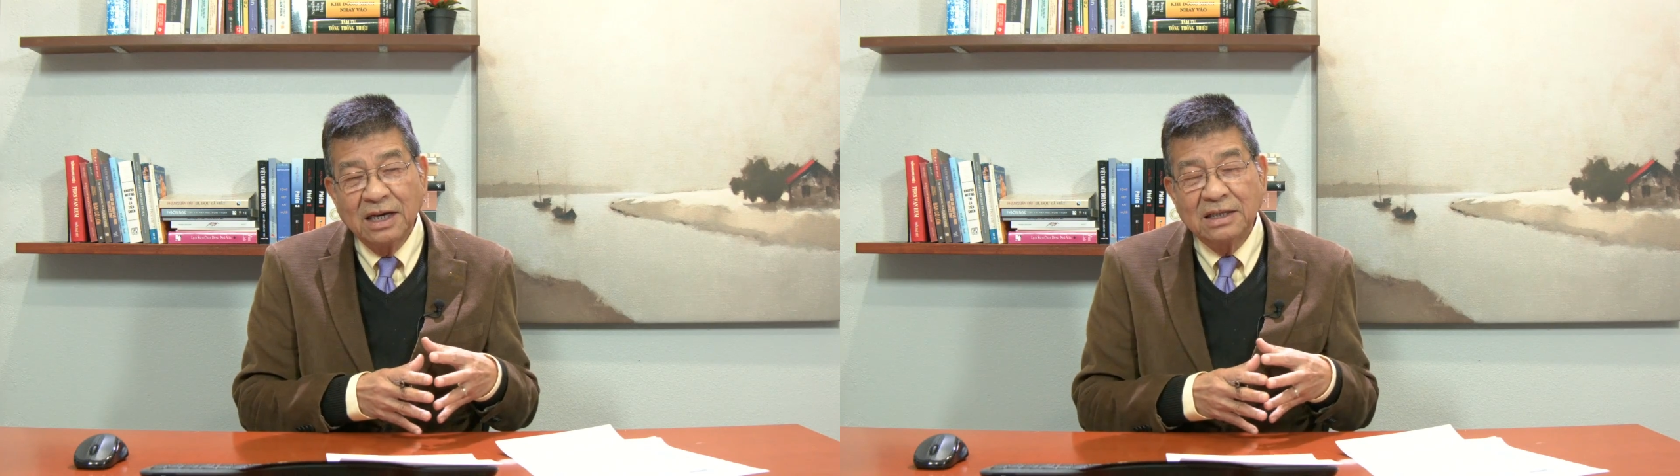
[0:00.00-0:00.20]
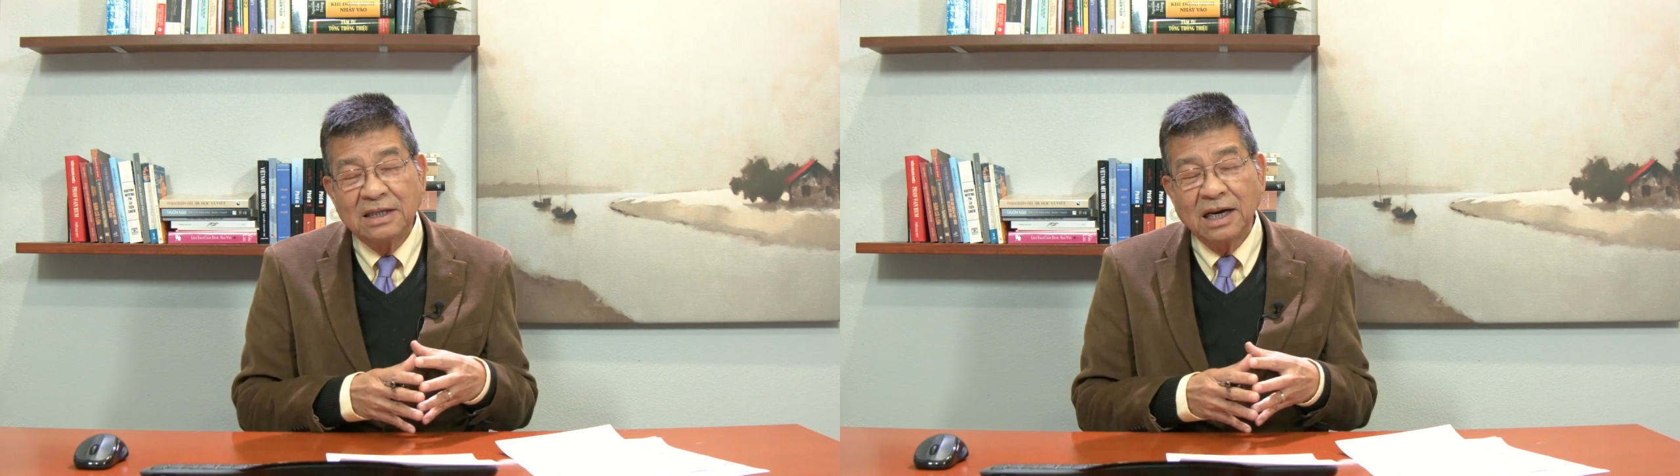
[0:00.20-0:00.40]

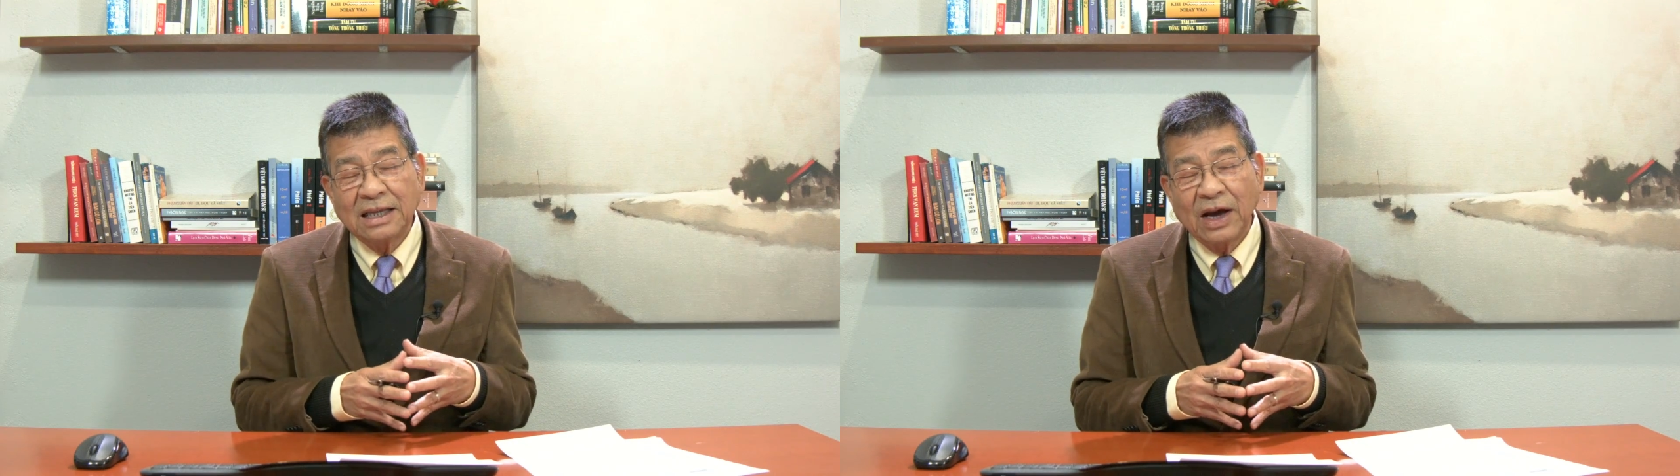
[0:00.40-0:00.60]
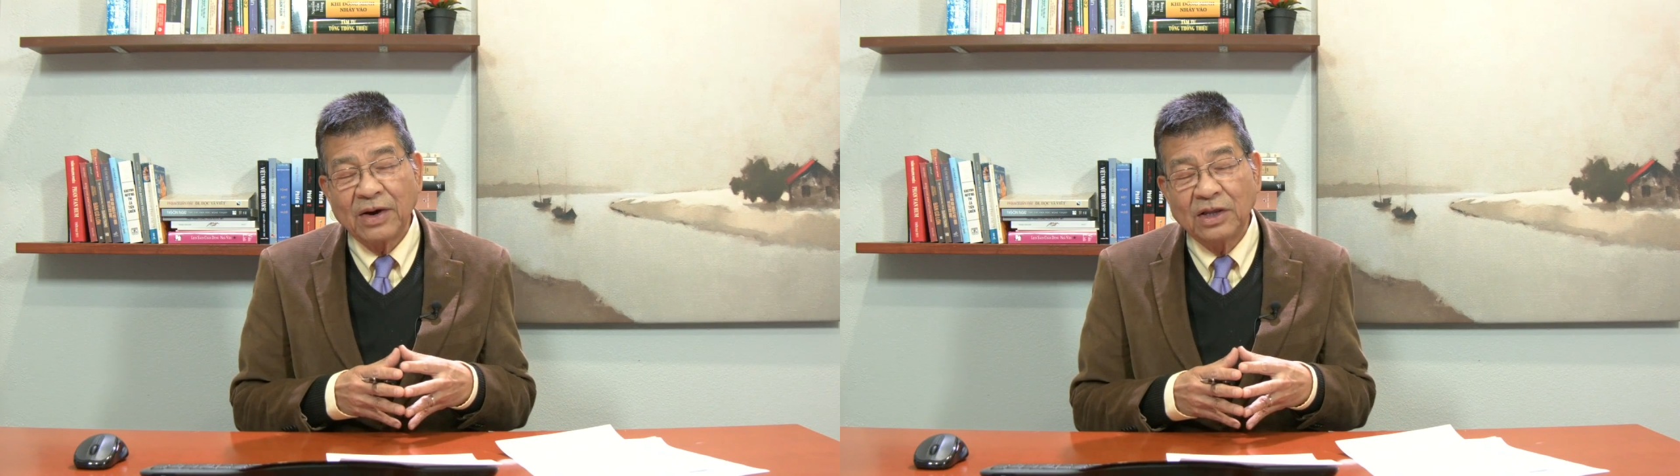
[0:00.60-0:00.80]
dựa
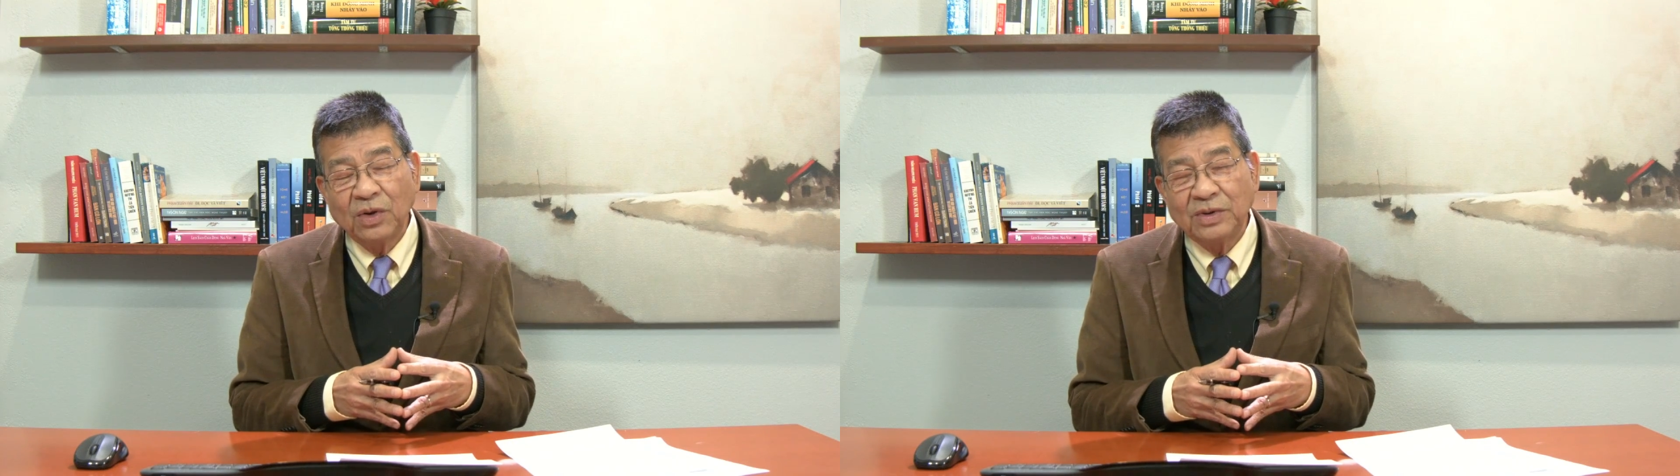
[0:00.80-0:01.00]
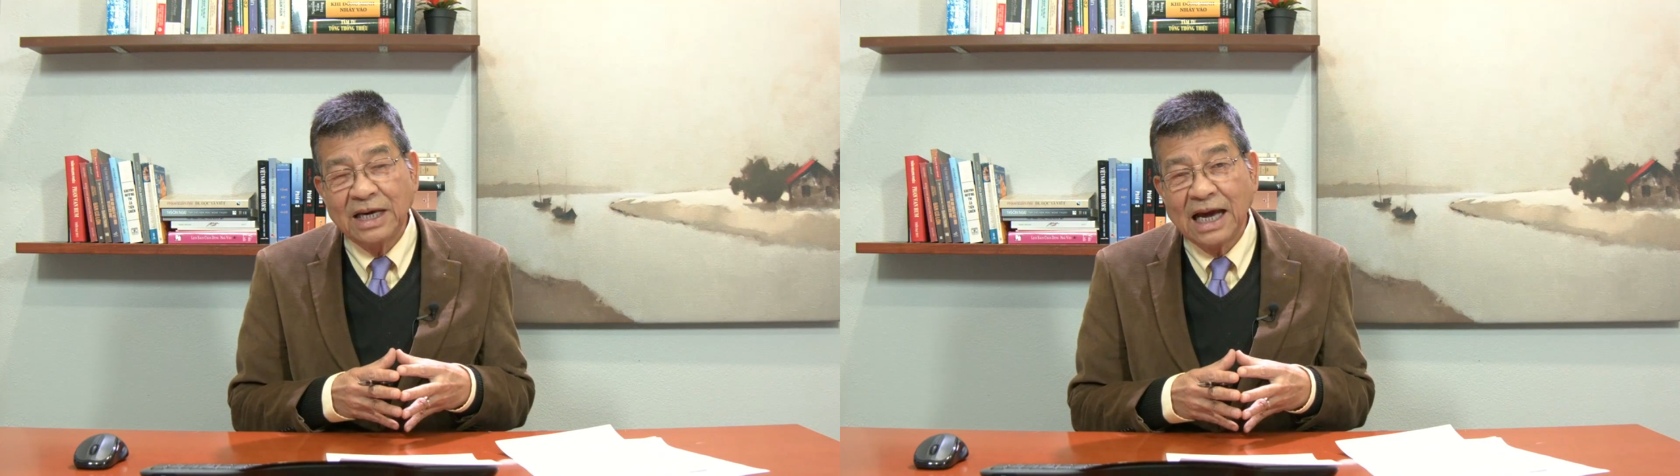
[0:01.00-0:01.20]
theo cái
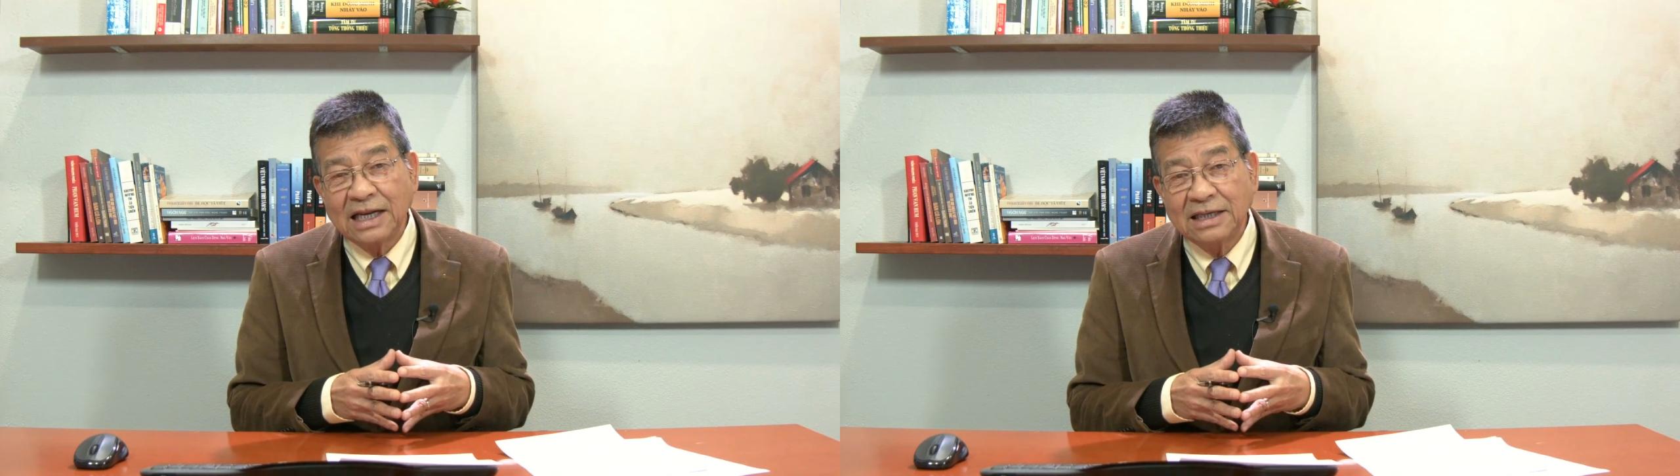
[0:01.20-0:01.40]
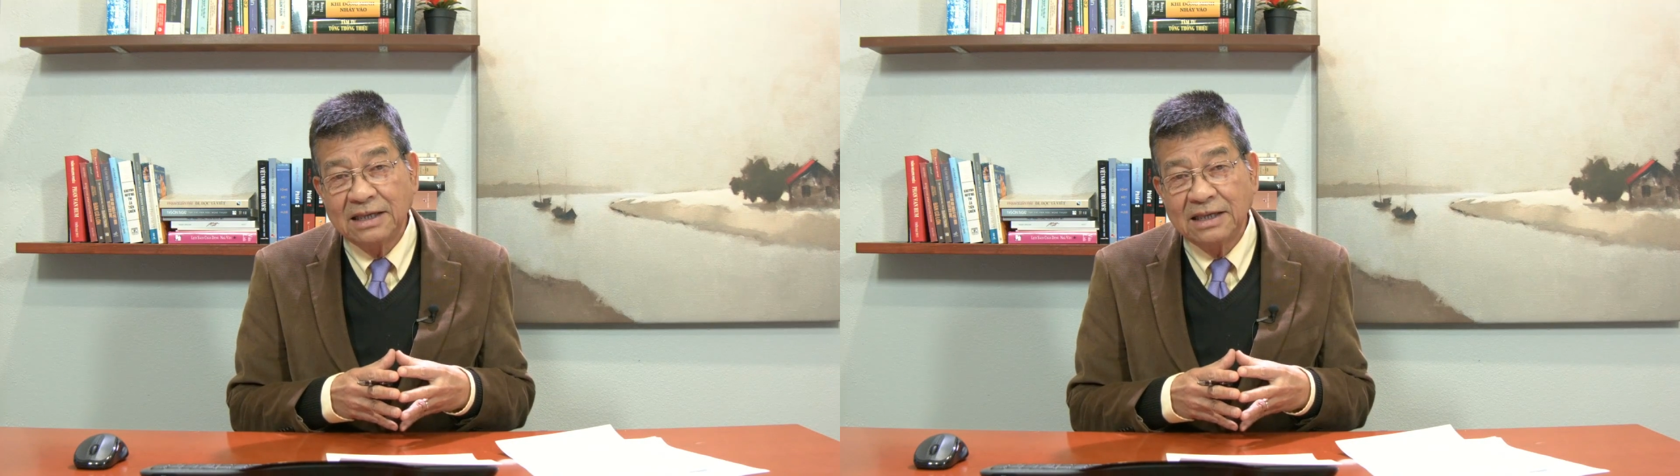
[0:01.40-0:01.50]
tù chính án